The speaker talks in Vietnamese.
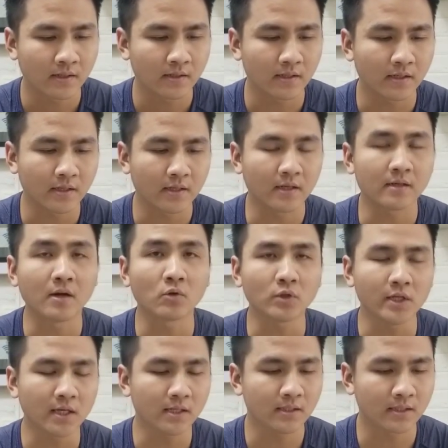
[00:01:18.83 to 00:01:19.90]
thì đầu
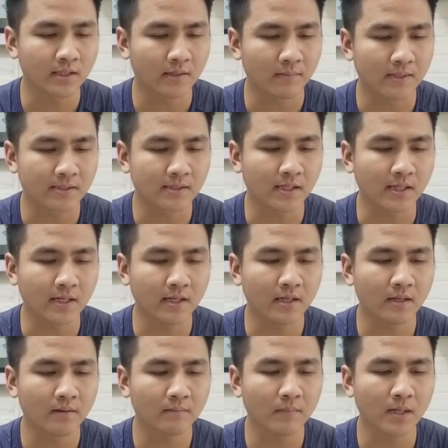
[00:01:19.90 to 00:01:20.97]
tiên thì mình
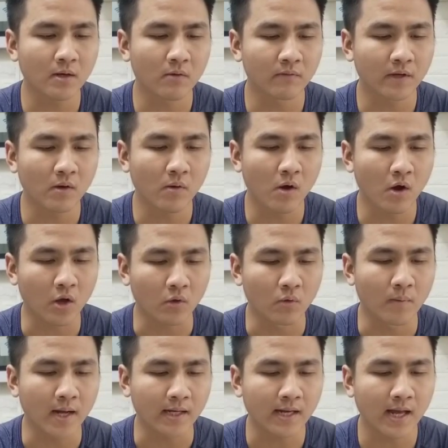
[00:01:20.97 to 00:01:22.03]
sẽ bắt đầu với câu hỏi
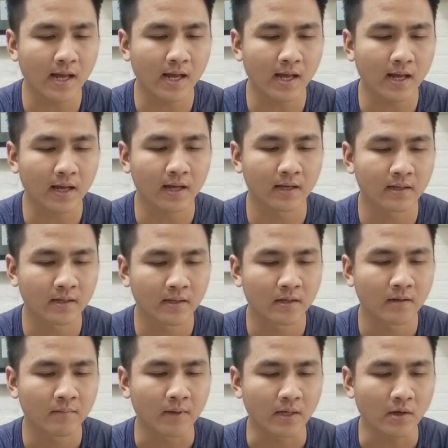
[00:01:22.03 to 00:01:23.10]
của bạn Nga Hà
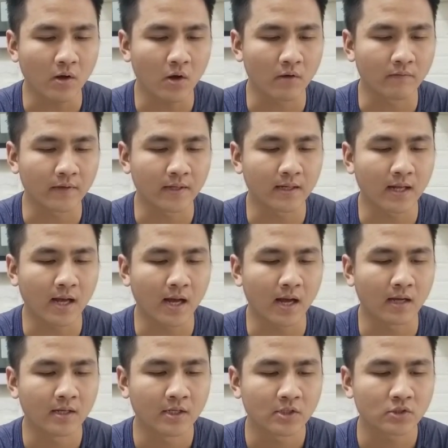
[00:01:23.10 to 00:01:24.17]
bạn hỏi về
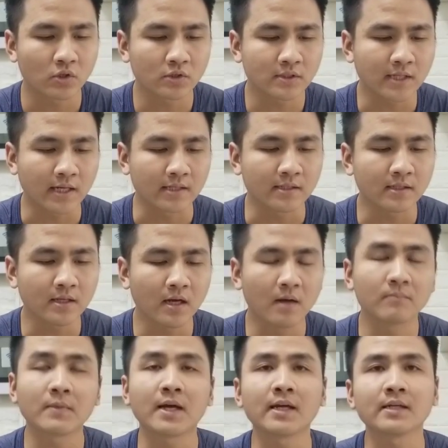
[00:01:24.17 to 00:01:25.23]
là so sánh
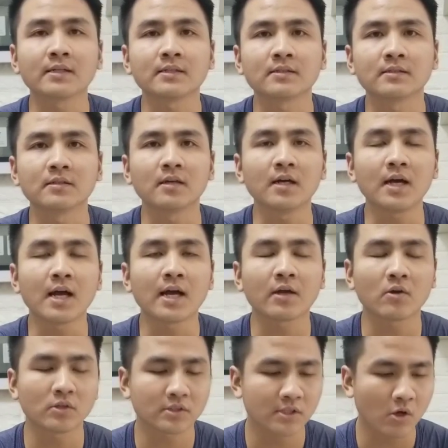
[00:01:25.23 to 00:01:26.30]
âm thanh giữa hai
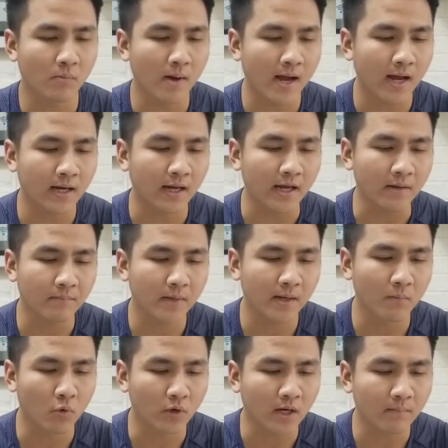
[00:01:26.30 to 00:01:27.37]
con sau ba là
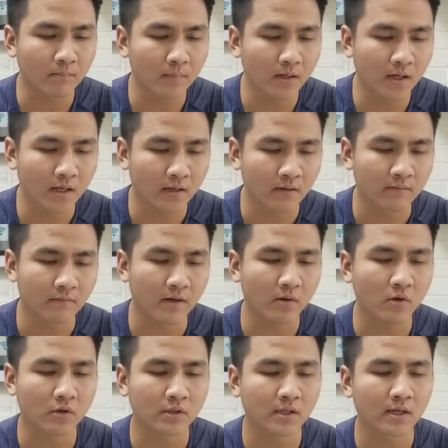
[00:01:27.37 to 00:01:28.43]
SB450 và
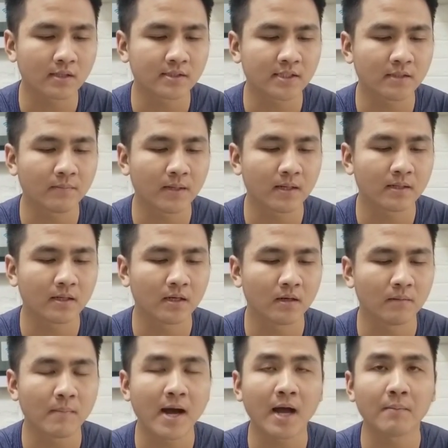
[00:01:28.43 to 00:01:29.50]
con
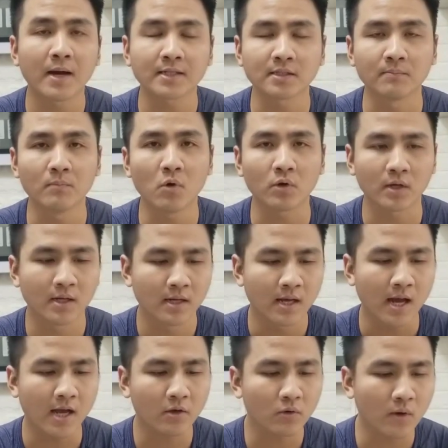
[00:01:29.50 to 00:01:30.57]
JBL 3 3.1
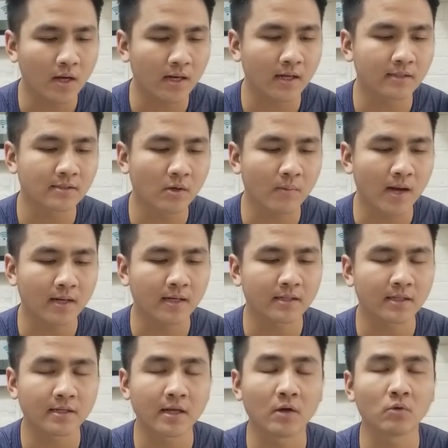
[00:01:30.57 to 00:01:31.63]
hai con loa sau ba này
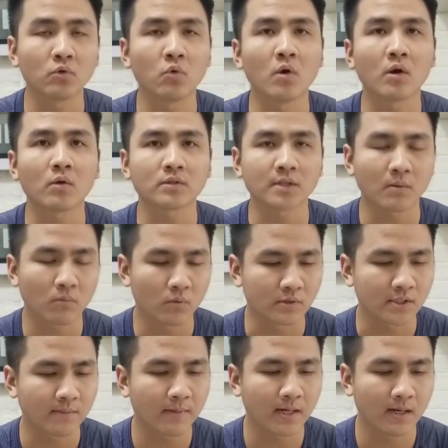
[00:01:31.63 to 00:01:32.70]
thì đều thuộc dòng của
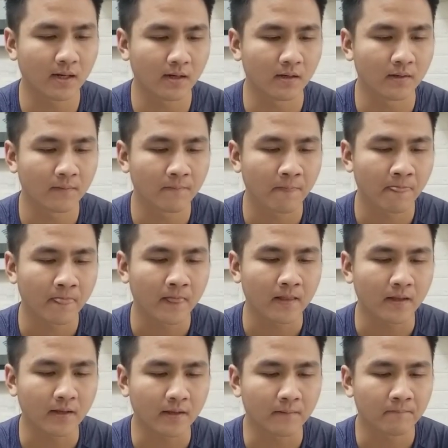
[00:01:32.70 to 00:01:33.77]
JBL
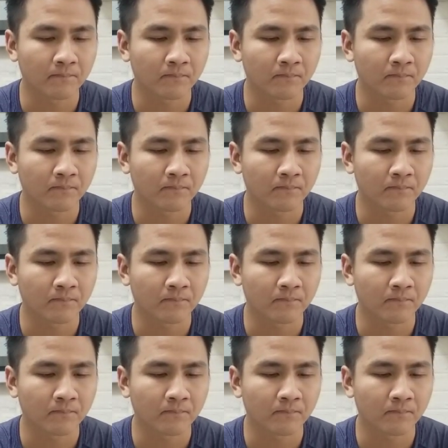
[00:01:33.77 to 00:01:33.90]
thì